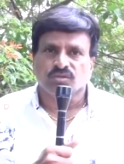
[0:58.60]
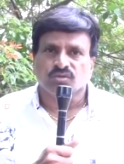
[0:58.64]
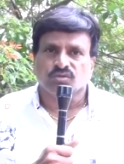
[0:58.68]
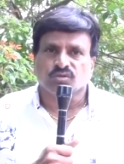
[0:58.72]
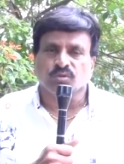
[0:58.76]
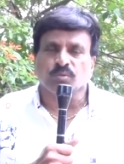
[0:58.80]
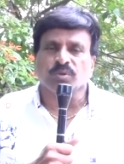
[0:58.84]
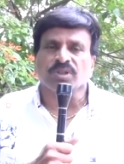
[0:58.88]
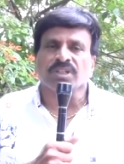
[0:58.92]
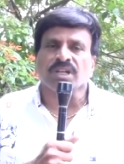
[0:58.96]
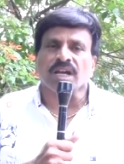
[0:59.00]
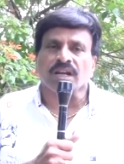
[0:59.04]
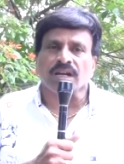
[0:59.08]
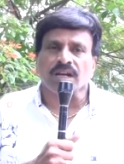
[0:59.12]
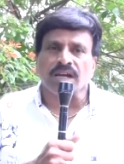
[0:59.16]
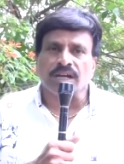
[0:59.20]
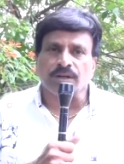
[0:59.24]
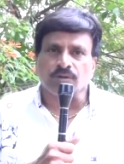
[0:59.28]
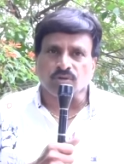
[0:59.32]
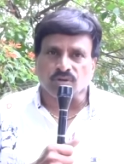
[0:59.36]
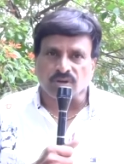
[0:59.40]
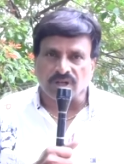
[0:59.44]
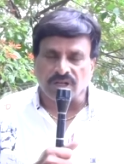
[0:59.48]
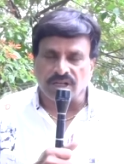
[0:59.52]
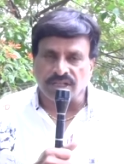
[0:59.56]
సుమన్ గారు
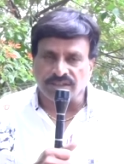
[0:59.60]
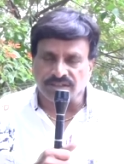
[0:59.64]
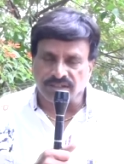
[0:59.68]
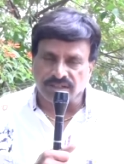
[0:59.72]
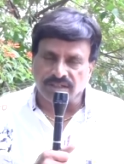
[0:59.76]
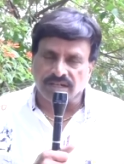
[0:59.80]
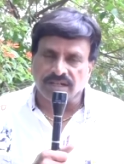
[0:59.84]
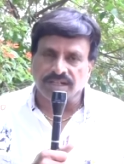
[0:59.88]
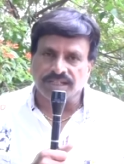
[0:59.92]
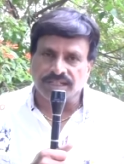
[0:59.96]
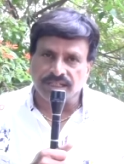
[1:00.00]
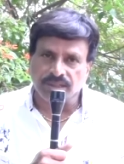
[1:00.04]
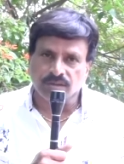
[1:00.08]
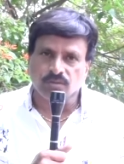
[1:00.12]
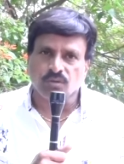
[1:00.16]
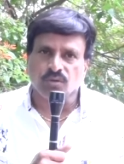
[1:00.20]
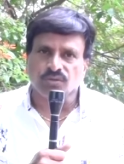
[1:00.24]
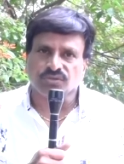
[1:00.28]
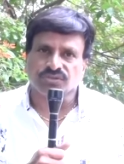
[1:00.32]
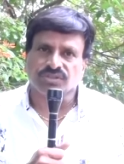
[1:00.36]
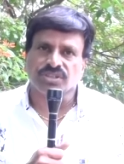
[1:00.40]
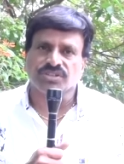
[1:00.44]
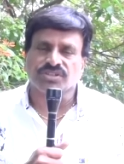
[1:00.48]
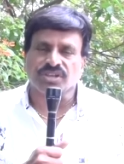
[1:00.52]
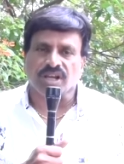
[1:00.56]
లాంటి ఒక లెజెండరీ హీరో
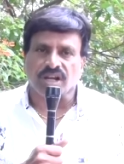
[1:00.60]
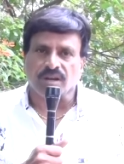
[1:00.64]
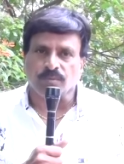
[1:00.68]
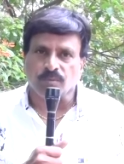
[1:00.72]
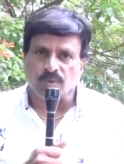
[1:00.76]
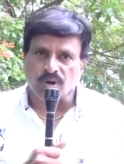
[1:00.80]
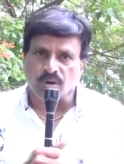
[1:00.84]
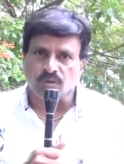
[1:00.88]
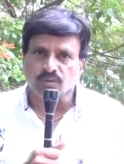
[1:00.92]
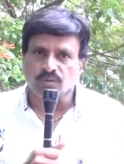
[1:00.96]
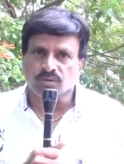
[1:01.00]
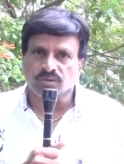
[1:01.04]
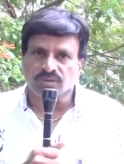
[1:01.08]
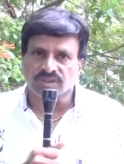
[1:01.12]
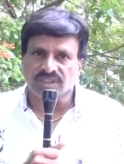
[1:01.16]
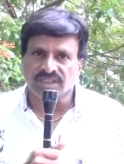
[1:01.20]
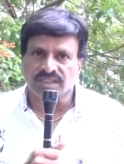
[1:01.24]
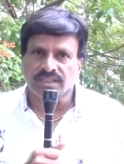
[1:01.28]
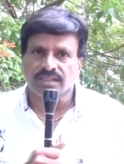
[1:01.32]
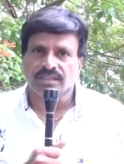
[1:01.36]
వస్తే చాలా బాగుంటుంది